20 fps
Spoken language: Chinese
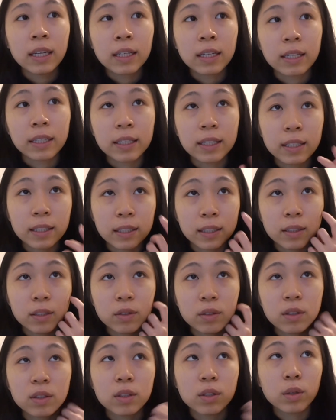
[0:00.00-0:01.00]
可以
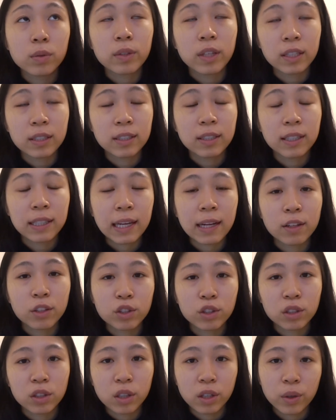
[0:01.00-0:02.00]
就自动延期到
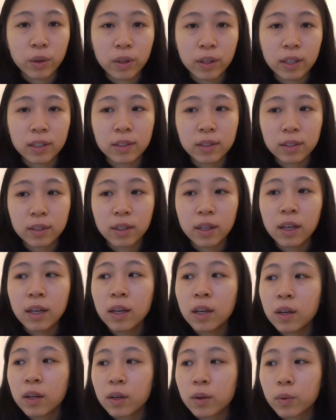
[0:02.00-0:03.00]
十二月。但是
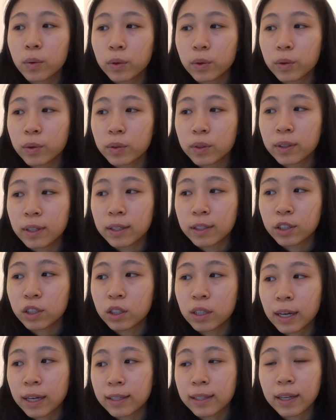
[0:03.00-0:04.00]
我也
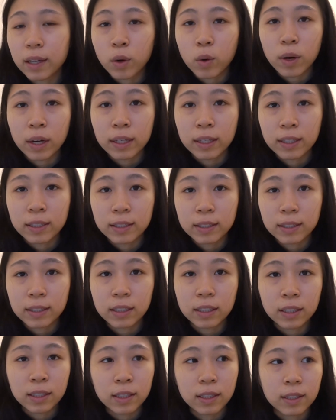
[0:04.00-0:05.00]
是还得换一个
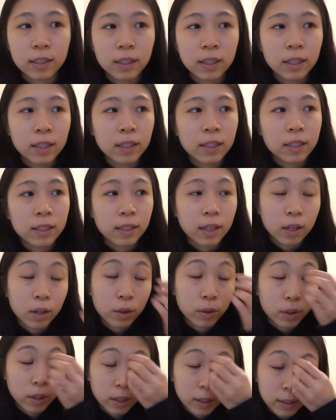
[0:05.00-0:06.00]
新的。然
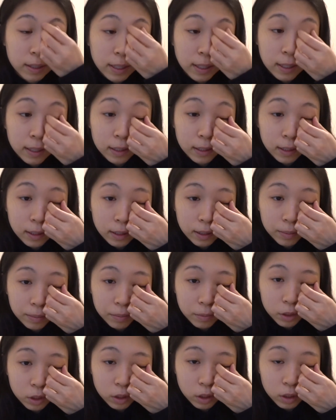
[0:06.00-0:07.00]
后等一下，嗯，
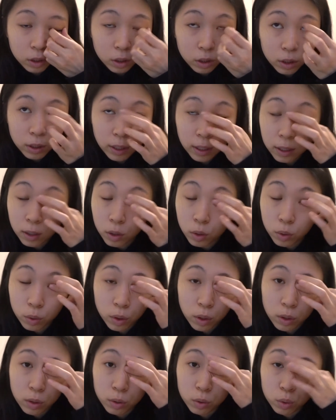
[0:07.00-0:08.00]
十点
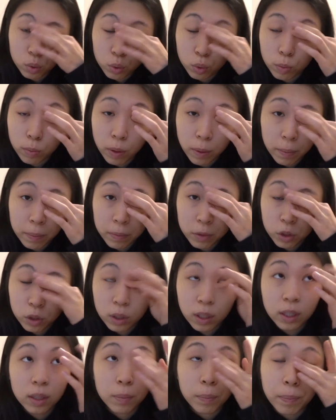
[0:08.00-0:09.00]
左右出门，
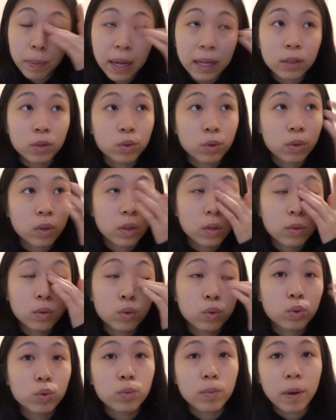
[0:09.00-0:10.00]
十点半左右
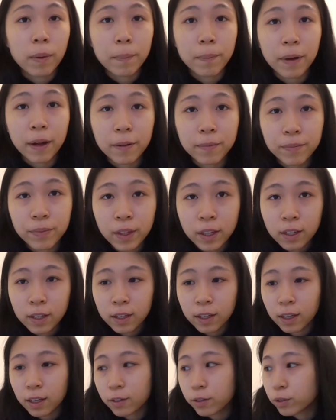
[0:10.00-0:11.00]
出门吧。
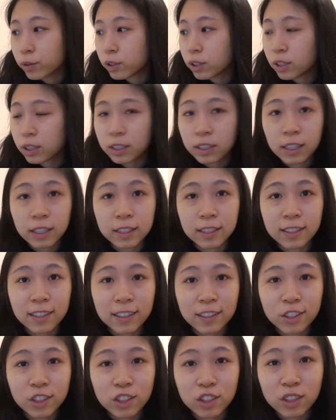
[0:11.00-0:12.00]
好，现在
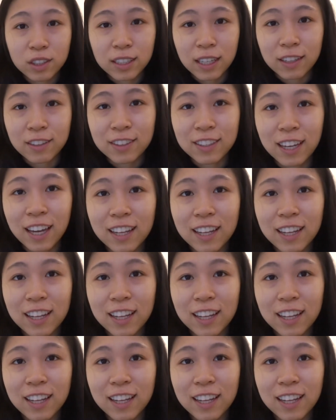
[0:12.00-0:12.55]
先吃早餐